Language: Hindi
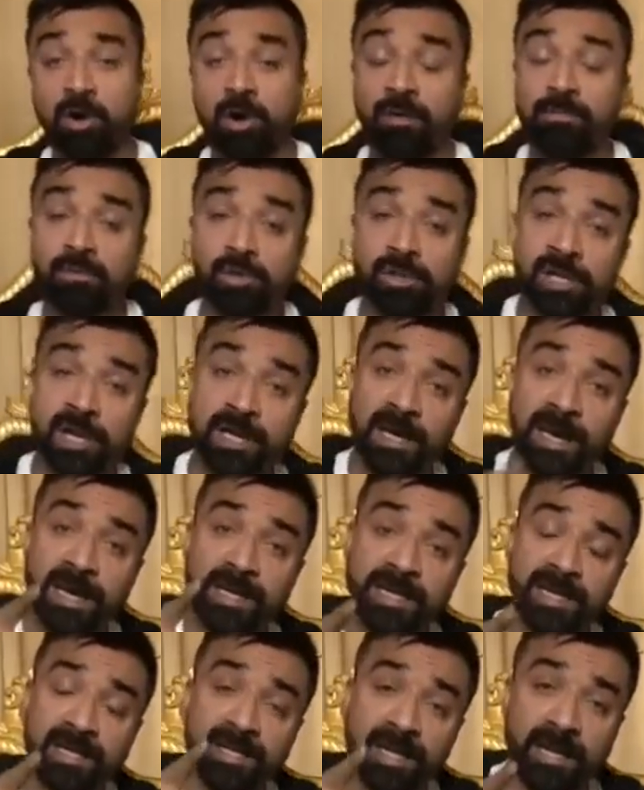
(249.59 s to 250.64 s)
और मुझे
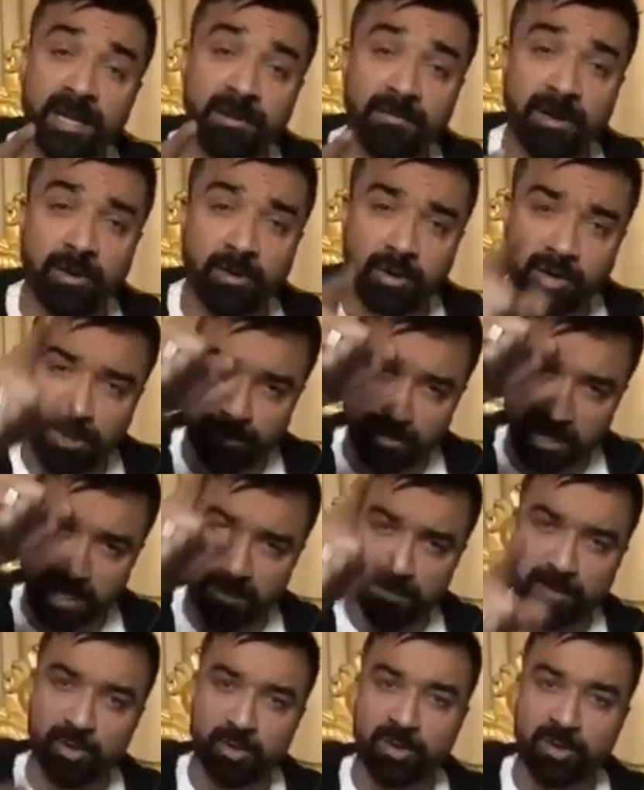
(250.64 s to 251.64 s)
गालियां देने वालों इस पेज पे